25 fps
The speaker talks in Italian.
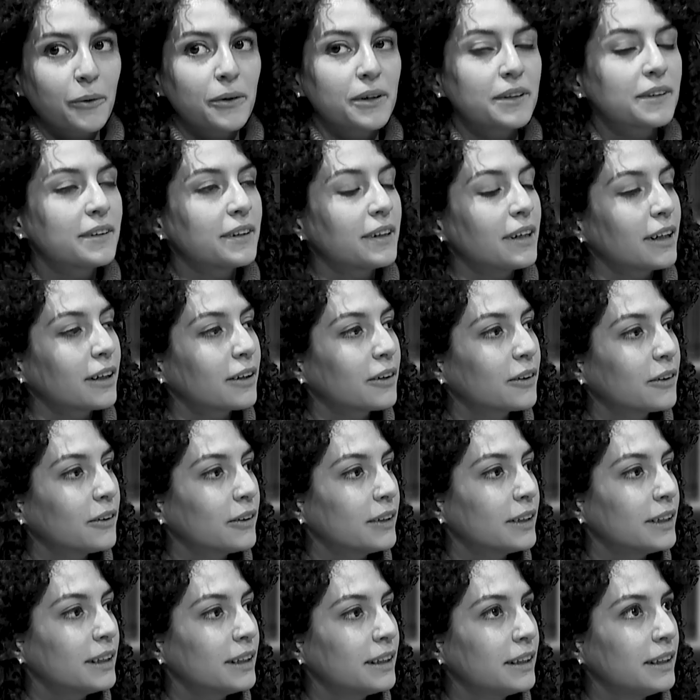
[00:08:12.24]
questi
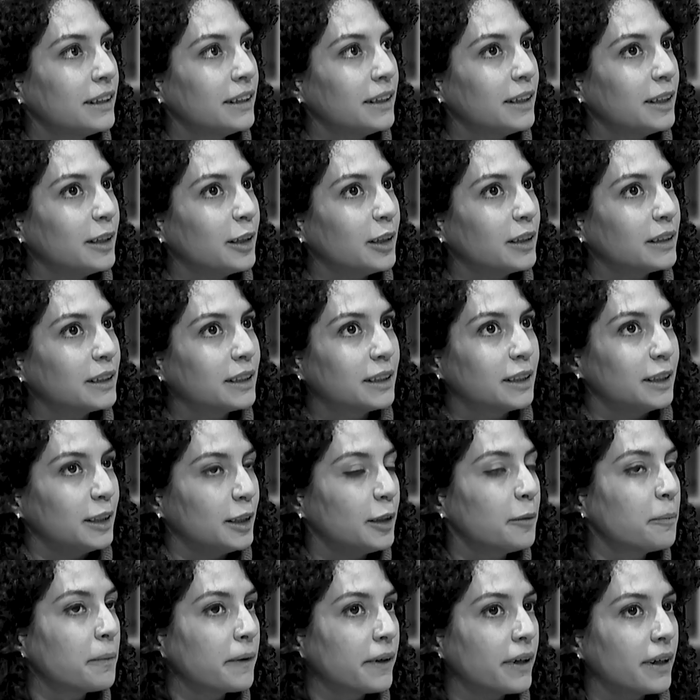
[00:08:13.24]
racconti
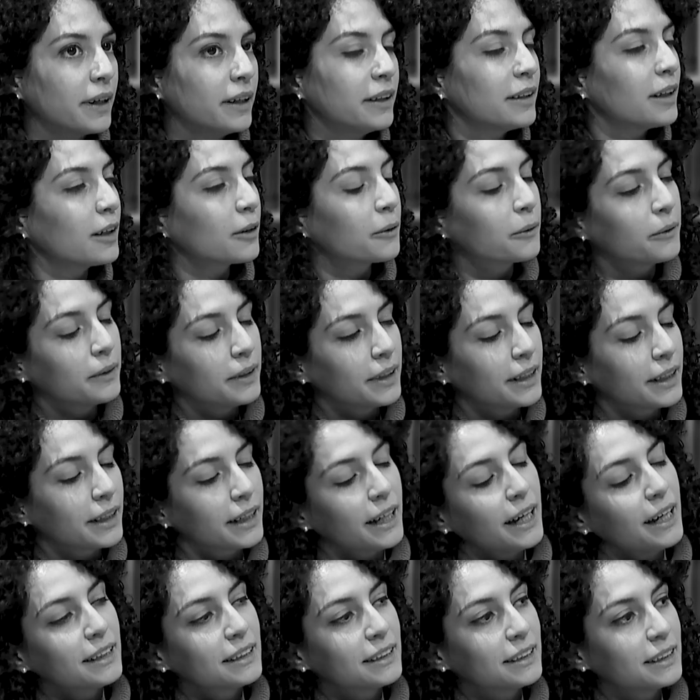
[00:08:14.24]
sì, per, in alcuni
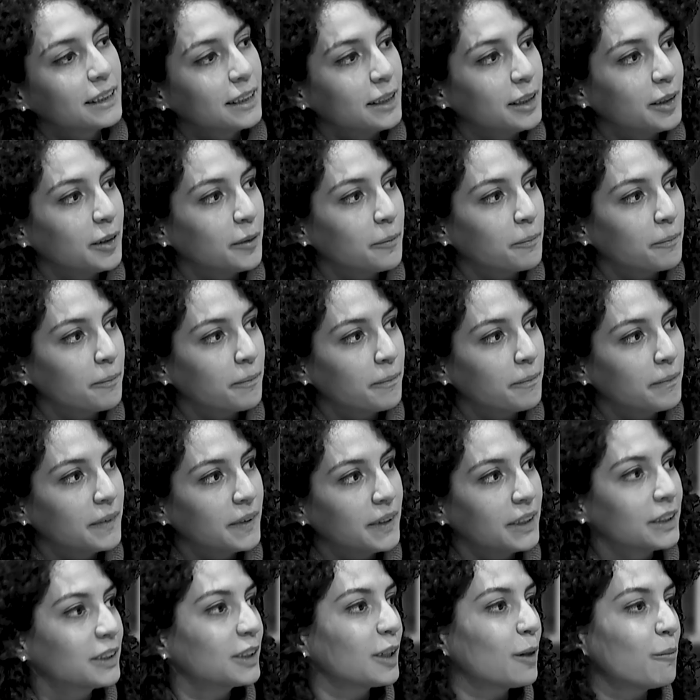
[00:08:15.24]
casi
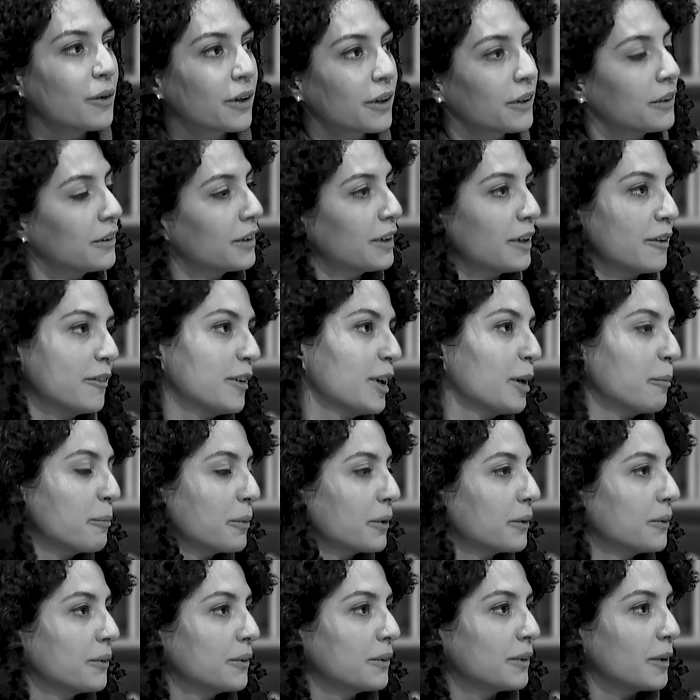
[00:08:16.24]
diciamo che non avrei
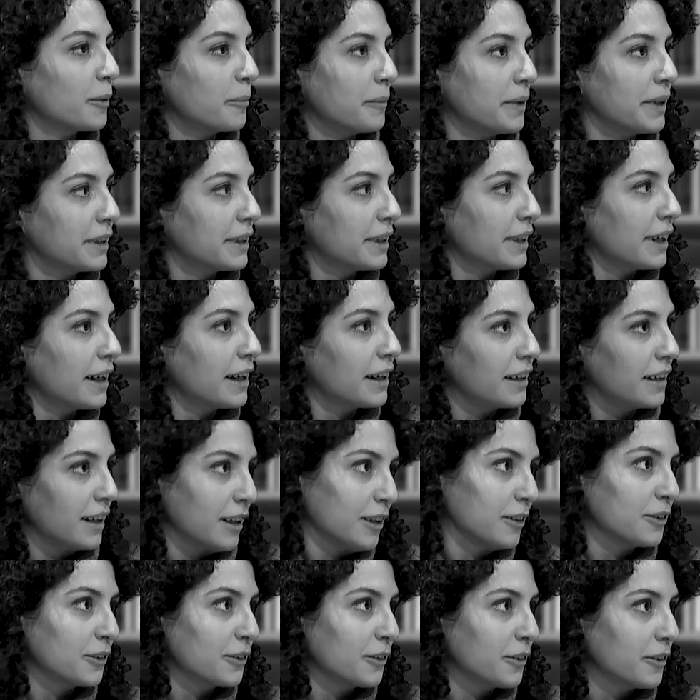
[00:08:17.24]
potuto ambientarli
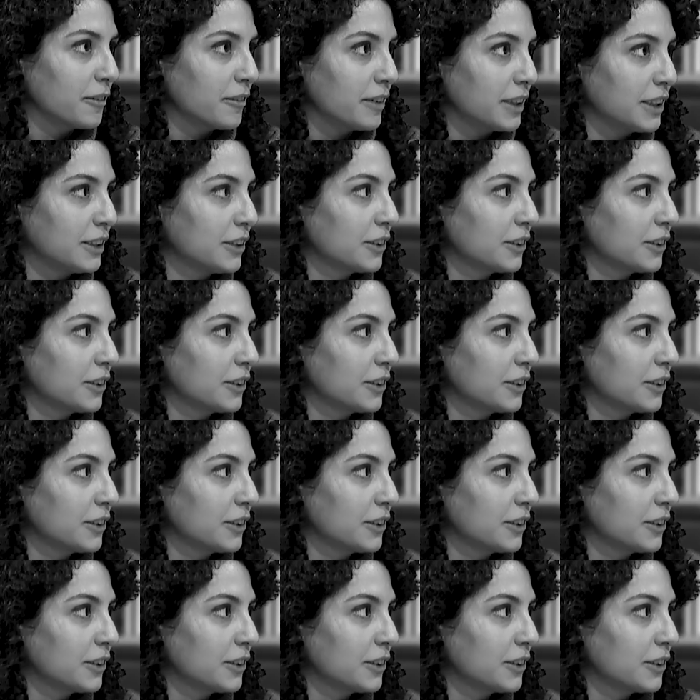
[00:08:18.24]
altrove.